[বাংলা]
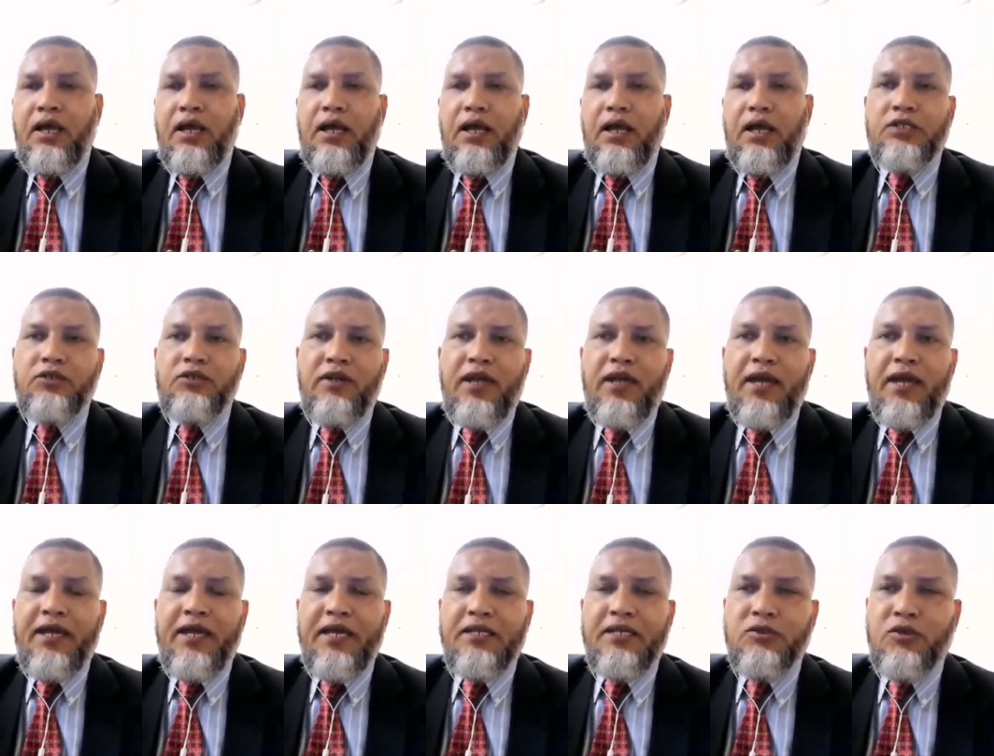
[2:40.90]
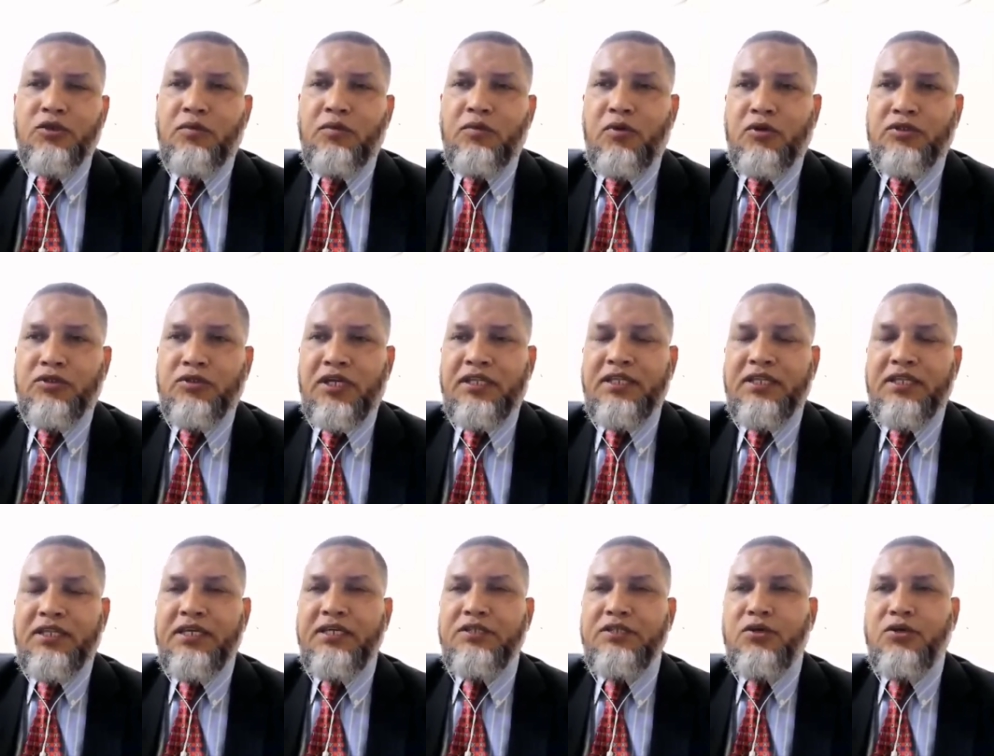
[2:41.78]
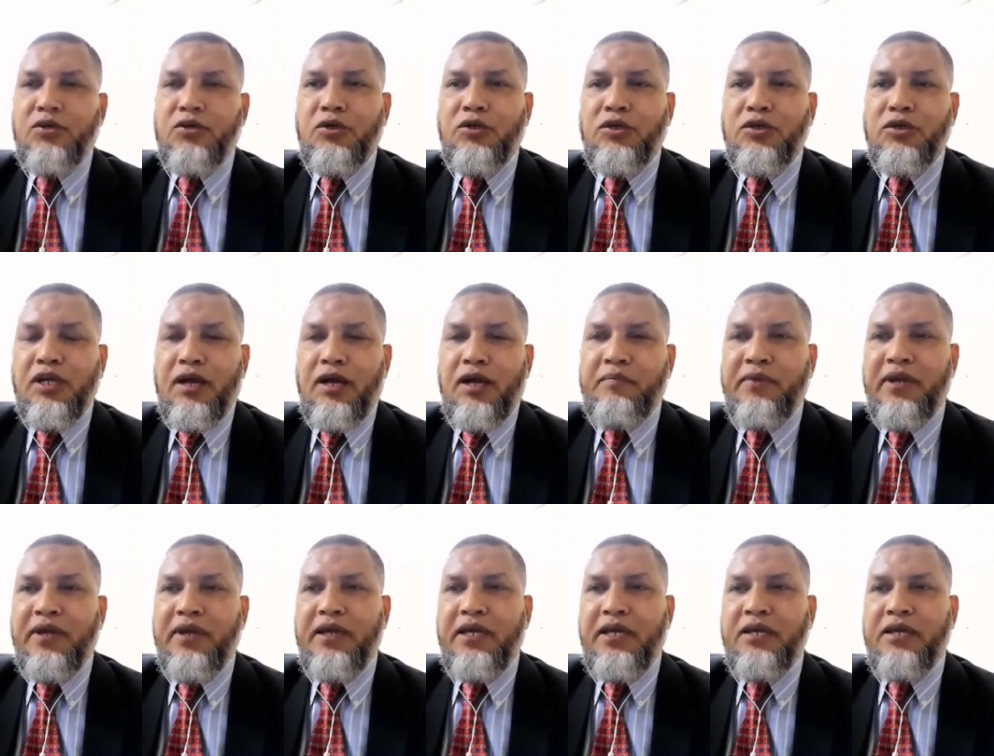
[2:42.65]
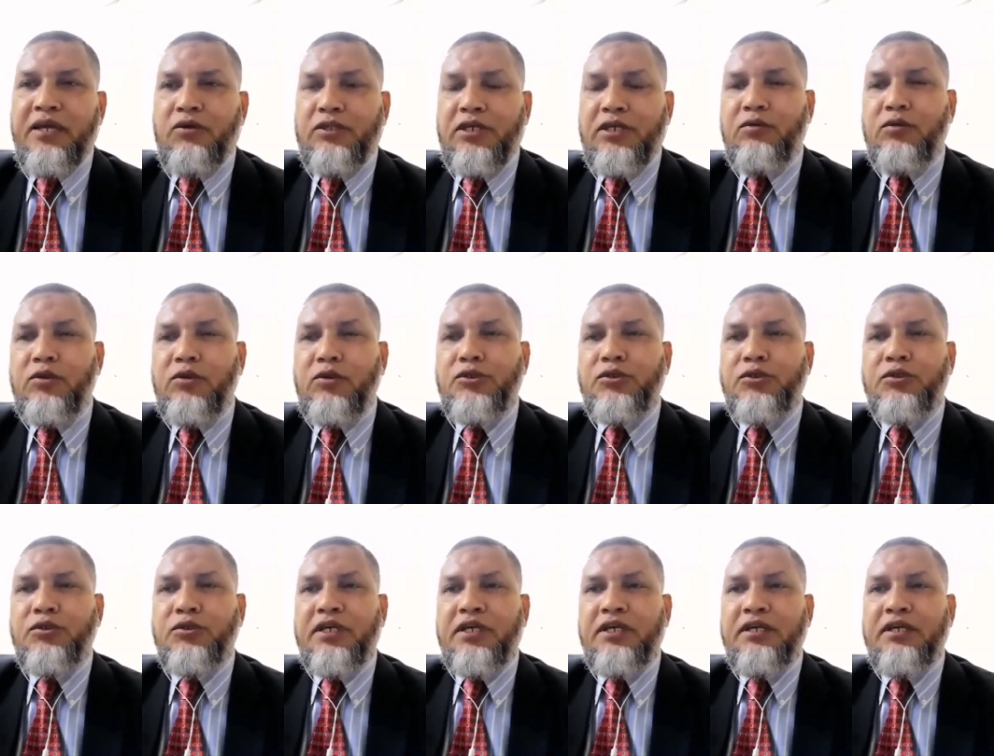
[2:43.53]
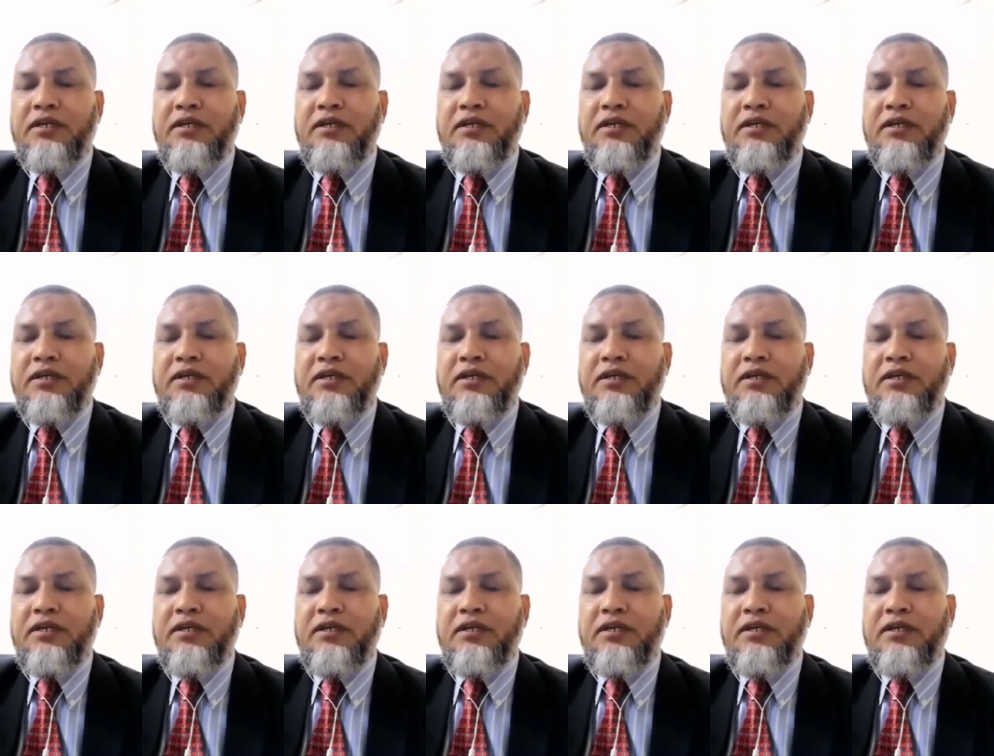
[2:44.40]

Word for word: আসলে এক একজন বক্তার থেকে যখন আমরা এই কথাগুলো শুনি